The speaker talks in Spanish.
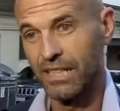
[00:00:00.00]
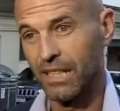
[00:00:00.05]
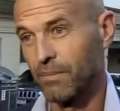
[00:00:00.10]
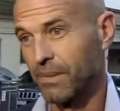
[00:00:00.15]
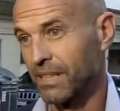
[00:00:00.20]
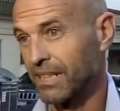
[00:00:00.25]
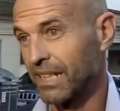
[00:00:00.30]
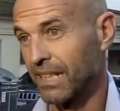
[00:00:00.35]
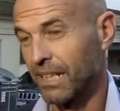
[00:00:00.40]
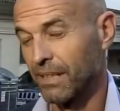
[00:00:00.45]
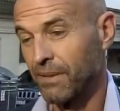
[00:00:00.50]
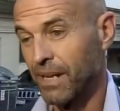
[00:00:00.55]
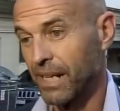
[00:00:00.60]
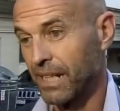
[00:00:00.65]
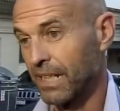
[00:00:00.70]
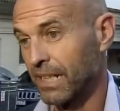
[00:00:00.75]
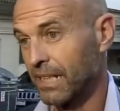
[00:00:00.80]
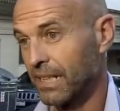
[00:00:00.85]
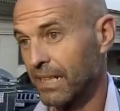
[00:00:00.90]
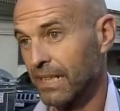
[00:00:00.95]
el presidente
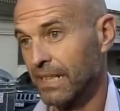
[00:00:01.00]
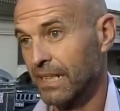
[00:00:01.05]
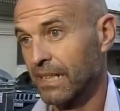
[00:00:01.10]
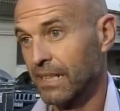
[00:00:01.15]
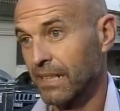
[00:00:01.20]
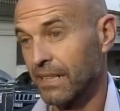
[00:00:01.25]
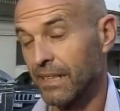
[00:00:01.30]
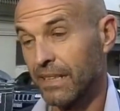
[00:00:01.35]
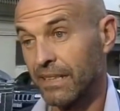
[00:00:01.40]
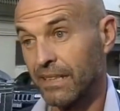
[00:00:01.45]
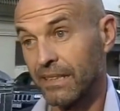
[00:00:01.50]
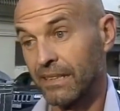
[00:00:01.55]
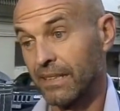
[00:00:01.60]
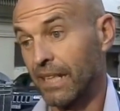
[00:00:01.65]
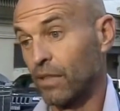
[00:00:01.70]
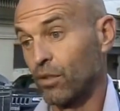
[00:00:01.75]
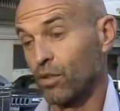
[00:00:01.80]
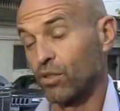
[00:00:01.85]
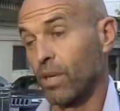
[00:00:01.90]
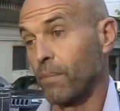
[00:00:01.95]
Macri, de
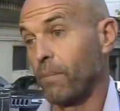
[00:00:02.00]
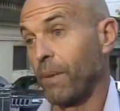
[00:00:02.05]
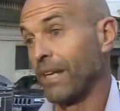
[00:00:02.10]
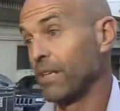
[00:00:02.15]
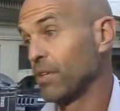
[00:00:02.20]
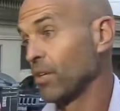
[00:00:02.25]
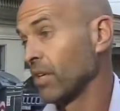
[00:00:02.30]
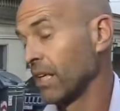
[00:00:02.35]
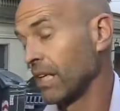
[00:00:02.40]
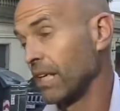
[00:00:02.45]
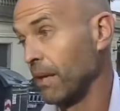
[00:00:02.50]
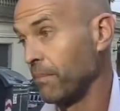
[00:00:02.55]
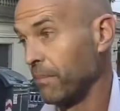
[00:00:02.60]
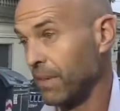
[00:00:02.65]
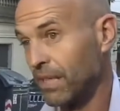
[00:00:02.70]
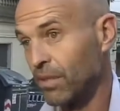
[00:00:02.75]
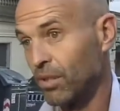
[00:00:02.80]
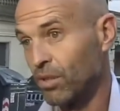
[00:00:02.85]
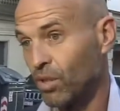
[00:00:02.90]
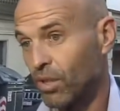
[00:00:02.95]
tantos españoles que han
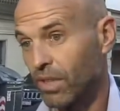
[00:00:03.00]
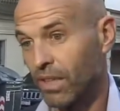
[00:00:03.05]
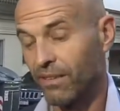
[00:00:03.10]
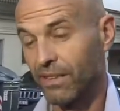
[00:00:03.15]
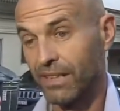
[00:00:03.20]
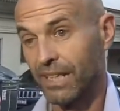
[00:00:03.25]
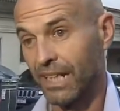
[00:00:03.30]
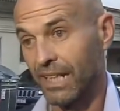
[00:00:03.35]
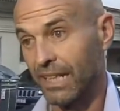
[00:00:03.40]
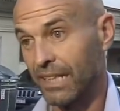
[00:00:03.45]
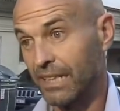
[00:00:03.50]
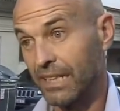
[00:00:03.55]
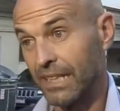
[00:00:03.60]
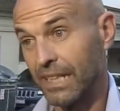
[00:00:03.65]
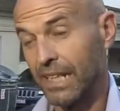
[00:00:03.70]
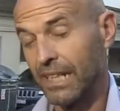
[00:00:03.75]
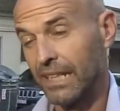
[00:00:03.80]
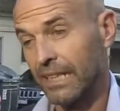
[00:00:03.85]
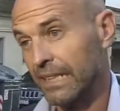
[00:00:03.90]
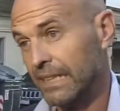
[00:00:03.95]
venido históricamente a
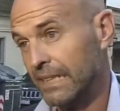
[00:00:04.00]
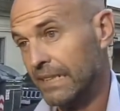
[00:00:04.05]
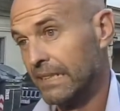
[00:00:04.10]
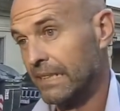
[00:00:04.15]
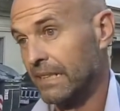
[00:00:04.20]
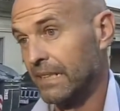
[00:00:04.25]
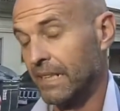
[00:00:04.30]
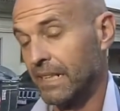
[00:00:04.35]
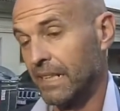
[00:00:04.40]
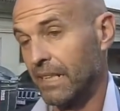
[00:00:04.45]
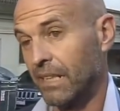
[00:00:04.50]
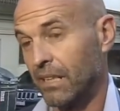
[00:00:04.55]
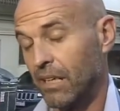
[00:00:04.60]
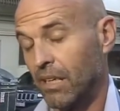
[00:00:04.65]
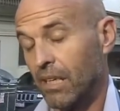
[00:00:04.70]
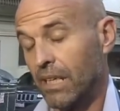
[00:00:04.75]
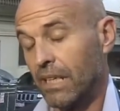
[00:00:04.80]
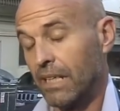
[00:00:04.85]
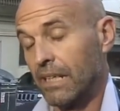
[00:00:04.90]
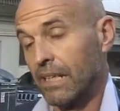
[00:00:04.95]
Argentina, eh,
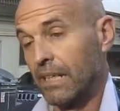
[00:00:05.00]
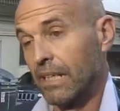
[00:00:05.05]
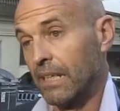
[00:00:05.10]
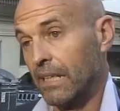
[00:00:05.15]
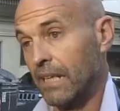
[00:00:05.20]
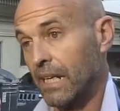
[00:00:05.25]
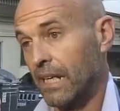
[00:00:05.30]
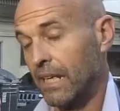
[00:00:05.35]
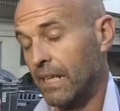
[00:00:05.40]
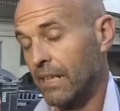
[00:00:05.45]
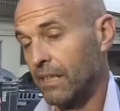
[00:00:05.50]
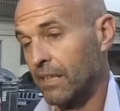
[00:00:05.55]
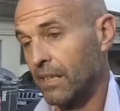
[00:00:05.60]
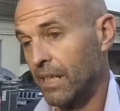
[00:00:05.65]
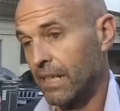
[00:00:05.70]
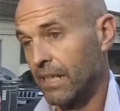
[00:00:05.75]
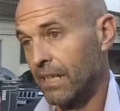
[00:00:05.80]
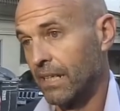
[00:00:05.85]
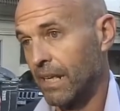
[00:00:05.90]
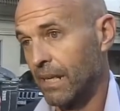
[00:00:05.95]
la,
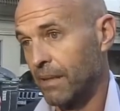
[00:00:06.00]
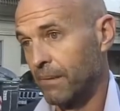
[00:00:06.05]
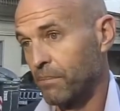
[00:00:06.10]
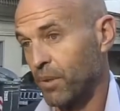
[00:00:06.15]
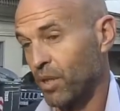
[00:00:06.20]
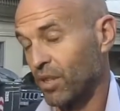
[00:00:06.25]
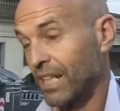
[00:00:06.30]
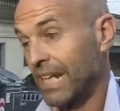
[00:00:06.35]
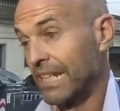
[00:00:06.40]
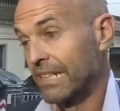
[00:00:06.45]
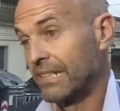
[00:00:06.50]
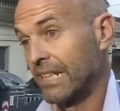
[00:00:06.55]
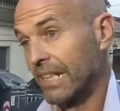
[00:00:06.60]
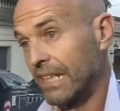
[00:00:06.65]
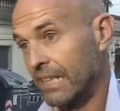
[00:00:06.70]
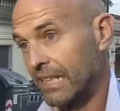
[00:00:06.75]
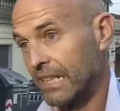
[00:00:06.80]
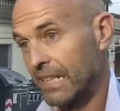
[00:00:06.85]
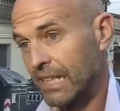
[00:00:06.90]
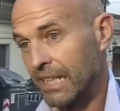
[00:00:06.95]
importancia
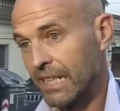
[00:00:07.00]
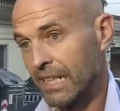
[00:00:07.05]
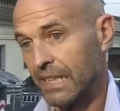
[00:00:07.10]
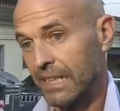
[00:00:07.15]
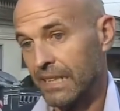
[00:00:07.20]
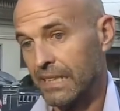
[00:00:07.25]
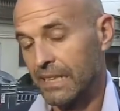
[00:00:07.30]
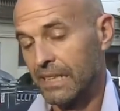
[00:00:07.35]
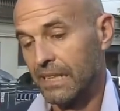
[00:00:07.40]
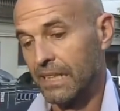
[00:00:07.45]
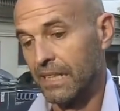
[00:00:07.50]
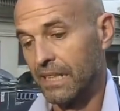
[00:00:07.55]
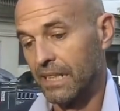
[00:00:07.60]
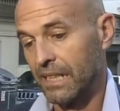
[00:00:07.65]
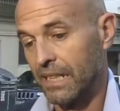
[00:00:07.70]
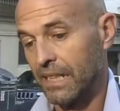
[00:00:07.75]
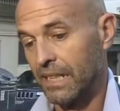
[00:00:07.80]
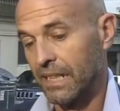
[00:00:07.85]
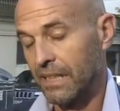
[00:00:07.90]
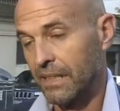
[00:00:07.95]
que tiene
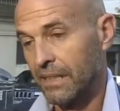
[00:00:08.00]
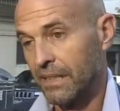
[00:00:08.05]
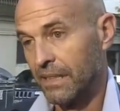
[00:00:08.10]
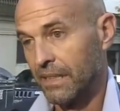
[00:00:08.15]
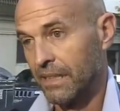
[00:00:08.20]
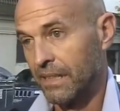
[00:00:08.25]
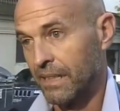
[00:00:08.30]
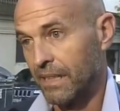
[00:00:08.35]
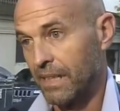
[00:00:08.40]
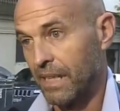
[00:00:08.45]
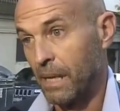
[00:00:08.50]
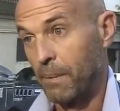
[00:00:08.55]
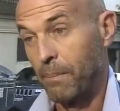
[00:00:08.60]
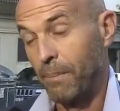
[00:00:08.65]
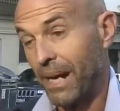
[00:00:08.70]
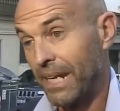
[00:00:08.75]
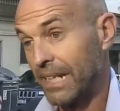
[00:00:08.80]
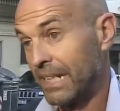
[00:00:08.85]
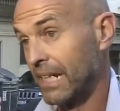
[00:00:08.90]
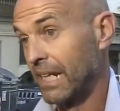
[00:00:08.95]
eh, eh,
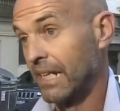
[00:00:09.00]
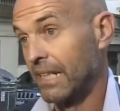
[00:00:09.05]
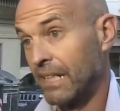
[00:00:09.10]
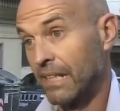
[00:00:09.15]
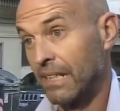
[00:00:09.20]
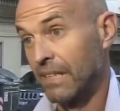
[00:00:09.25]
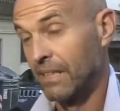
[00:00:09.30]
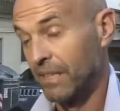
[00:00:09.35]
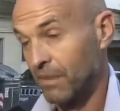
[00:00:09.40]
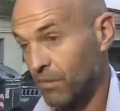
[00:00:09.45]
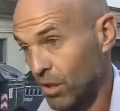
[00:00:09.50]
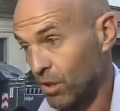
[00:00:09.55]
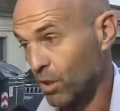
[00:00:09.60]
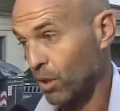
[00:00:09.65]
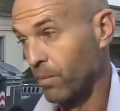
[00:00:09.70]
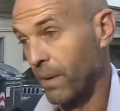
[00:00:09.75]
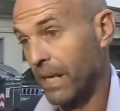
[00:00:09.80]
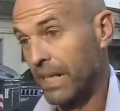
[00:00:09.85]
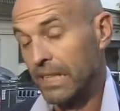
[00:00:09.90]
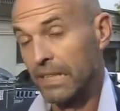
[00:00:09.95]
España en, nuestro
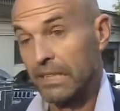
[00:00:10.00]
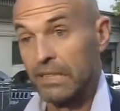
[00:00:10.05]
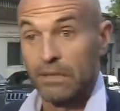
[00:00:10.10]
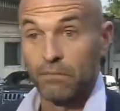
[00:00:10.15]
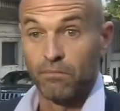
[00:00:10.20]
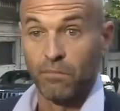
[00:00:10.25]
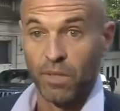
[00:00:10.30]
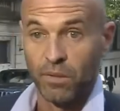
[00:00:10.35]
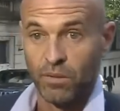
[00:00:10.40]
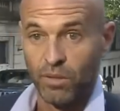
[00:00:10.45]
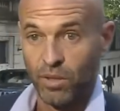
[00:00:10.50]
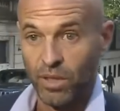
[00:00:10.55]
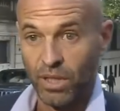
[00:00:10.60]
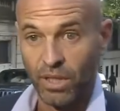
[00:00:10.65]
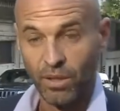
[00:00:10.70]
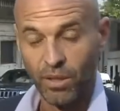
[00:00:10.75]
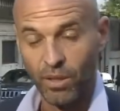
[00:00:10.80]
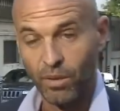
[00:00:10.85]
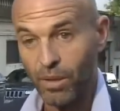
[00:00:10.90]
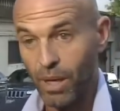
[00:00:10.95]
país. Yo
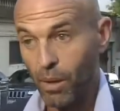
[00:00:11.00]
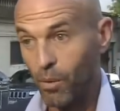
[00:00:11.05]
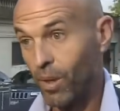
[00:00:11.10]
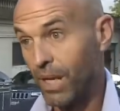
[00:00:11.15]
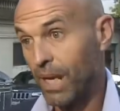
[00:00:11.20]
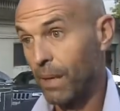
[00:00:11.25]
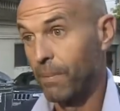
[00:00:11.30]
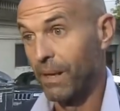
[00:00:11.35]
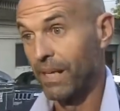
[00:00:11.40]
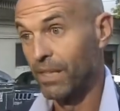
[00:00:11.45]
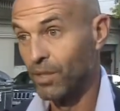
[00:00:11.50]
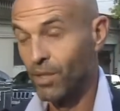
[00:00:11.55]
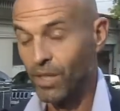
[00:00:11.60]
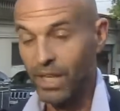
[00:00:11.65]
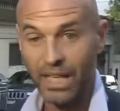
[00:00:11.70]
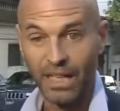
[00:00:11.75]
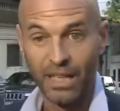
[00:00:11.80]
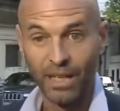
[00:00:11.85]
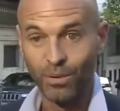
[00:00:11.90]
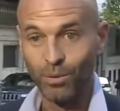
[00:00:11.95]
tengo una abuela
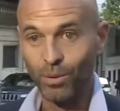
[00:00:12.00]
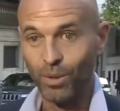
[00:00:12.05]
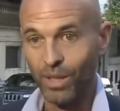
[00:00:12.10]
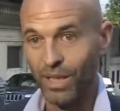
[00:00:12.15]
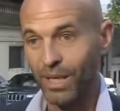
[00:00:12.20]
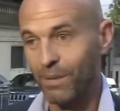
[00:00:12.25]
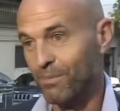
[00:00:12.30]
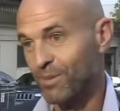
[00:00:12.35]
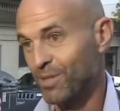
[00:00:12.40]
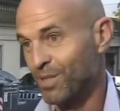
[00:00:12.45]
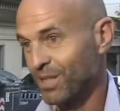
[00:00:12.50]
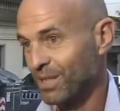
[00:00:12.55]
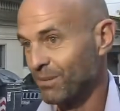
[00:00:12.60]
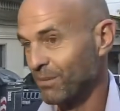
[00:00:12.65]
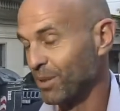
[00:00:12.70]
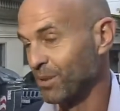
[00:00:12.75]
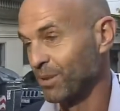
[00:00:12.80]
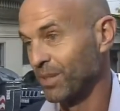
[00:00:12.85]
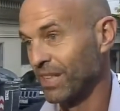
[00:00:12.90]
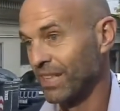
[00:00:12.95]
española, calculo que
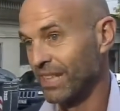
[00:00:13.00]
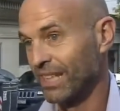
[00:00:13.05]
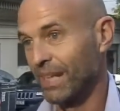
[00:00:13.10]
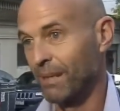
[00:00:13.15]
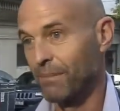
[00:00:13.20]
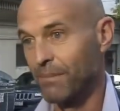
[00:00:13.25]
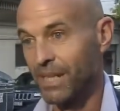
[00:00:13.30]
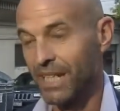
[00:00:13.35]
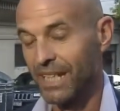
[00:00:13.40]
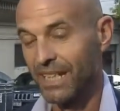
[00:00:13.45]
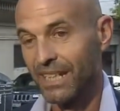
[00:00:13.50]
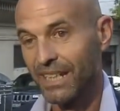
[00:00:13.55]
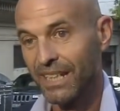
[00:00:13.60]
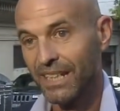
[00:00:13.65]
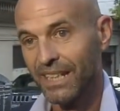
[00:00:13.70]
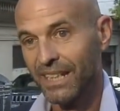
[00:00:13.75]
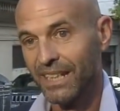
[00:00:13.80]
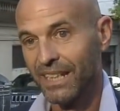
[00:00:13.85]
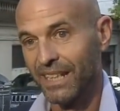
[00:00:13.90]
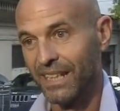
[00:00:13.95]
muchísimos de ustedes también,
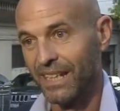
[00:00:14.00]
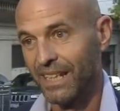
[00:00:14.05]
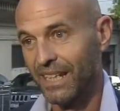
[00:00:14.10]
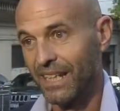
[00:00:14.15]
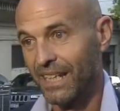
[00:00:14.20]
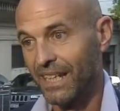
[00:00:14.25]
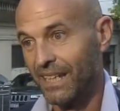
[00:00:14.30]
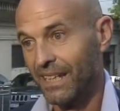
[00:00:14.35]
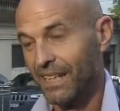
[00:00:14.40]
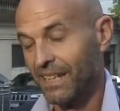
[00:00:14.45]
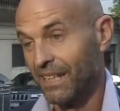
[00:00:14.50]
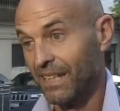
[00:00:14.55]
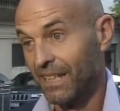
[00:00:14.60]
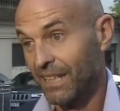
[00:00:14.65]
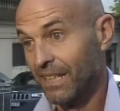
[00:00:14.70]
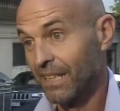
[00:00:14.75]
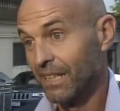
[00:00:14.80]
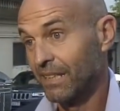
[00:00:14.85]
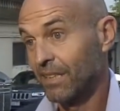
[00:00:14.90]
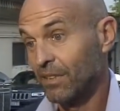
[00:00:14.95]

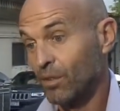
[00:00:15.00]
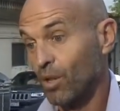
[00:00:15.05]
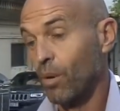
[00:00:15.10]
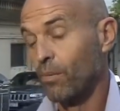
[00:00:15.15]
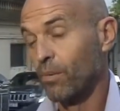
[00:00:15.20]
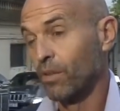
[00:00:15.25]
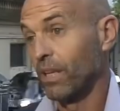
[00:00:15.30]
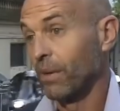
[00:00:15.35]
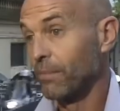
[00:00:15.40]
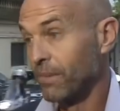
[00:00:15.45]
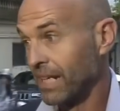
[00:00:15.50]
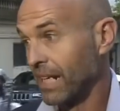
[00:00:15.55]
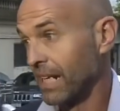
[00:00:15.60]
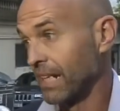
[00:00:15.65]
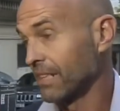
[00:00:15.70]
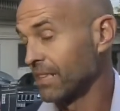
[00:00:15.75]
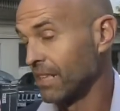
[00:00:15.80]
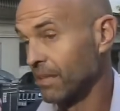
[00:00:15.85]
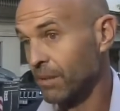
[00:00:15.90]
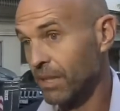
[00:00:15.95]
y cómo también ha
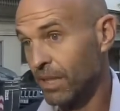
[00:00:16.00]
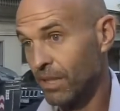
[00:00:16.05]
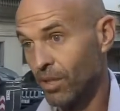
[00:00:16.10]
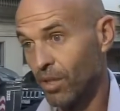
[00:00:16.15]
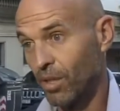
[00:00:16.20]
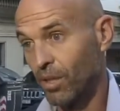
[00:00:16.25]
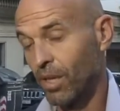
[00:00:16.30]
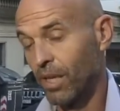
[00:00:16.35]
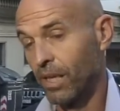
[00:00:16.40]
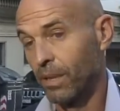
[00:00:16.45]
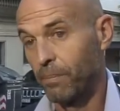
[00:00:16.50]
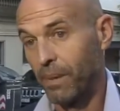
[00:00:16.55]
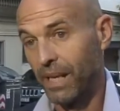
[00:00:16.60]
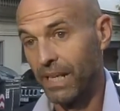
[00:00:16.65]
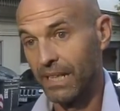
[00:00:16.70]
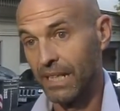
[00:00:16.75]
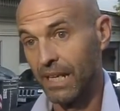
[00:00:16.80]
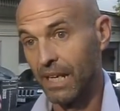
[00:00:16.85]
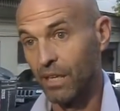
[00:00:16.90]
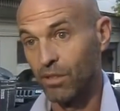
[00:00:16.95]
recibido a
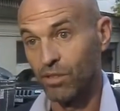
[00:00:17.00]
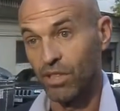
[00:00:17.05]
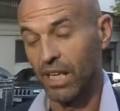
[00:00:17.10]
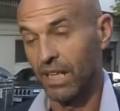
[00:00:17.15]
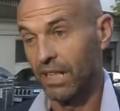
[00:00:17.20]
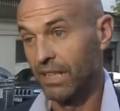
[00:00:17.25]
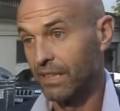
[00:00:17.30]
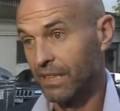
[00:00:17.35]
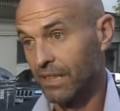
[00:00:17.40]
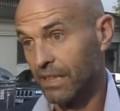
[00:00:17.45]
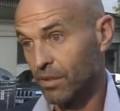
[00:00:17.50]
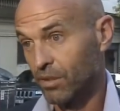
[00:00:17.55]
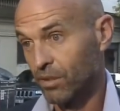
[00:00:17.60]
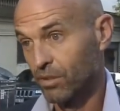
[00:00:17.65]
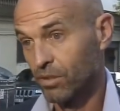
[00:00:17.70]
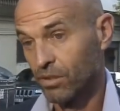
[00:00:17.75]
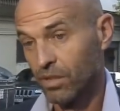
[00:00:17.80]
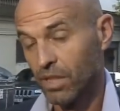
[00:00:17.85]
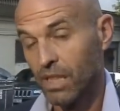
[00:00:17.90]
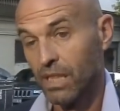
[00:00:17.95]
España a los
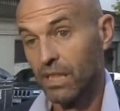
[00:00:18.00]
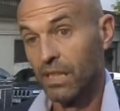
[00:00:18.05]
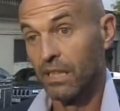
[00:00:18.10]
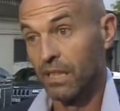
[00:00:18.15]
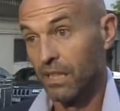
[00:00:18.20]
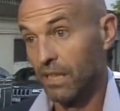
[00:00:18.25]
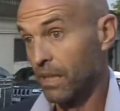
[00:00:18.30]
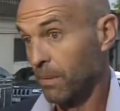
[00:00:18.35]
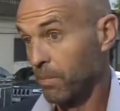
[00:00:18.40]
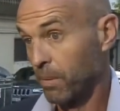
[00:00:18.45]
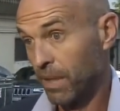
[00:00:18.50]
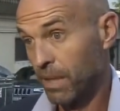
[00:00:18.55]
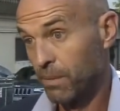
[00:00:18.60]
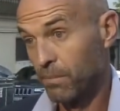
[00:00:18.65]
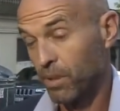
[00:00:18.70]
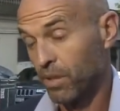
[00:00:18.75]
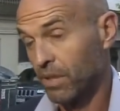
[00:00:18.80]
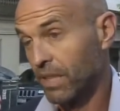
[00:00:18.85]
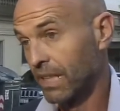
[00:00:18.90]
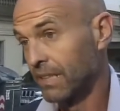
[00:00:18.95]
argentinos, y después la
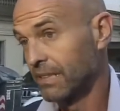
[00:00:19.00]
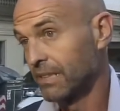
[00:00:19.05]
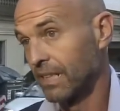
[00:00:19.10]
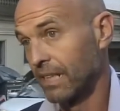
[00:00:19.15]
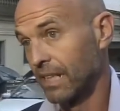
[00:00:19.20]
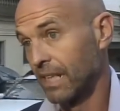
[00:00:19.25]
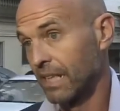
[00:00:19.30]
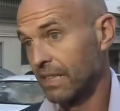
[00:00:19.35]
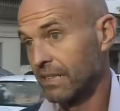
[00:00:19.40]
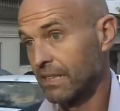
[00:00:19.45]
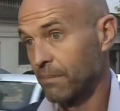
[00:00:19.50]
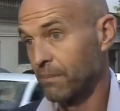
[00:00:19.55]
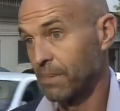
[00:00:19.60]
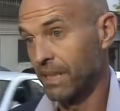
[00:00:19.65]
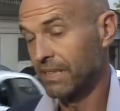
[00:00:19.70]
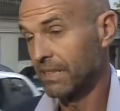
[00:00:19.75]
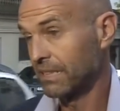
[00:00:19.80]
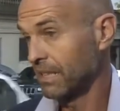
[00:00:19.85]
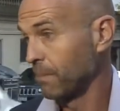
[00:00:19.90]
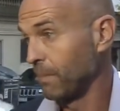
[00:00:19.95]
importancia de las
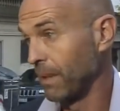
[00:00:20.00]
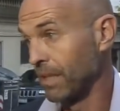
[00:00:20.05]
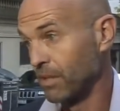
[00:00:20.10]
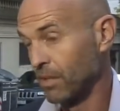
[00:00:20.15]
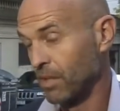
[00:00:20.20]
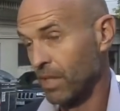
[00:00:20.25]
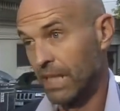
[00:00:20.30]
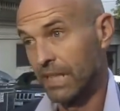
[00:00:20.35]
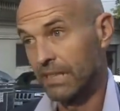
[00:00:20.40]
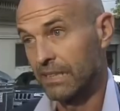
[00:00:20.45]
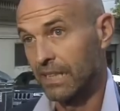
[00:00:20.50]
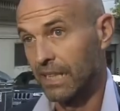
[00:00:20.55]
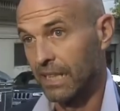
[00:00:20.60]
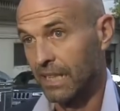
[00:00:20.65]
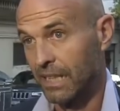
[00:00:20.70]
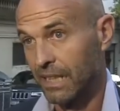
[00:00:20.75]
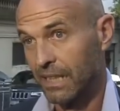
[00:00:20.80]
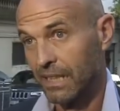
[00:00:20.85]
empresas españolas que